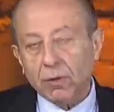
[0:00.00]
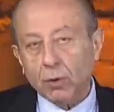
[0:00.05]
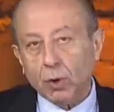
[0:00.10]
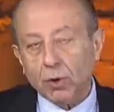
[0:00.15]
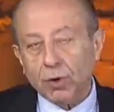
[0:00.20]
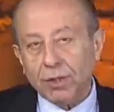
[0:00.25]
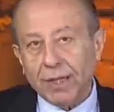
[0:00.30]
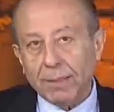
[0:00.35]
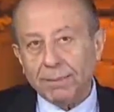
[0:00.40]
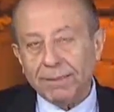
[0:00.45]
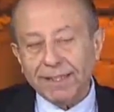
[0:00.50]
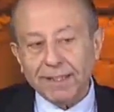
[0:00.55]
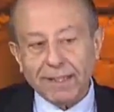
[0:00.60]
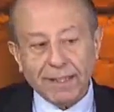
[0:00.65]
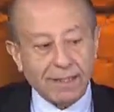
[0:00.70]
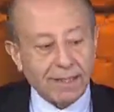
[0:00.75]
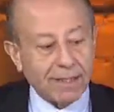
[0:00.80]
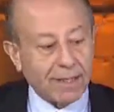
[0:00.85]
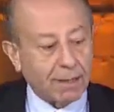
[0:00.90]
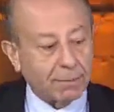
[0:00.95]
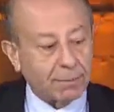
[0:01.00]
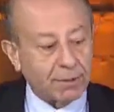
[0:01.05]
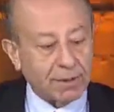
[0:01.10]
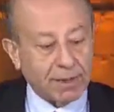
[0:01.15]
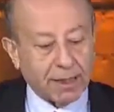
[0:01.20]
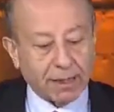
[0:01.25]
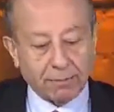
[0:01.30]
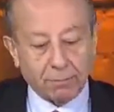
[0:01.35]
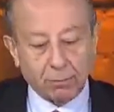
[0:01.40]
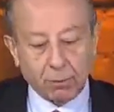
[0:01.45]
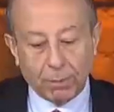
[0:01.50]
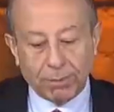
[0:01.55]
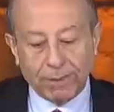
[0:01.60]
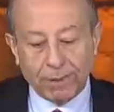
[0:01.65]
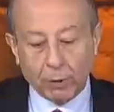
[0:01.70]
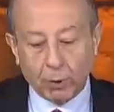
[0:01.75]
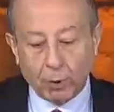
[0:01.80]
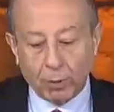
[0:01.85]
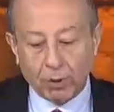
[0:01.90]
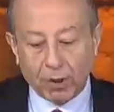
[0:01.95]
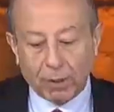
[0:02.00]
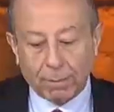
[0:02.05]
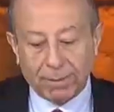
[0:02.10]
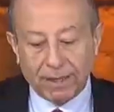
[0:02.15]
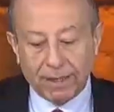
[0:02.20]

sosyal medya hesabından bu mektubu da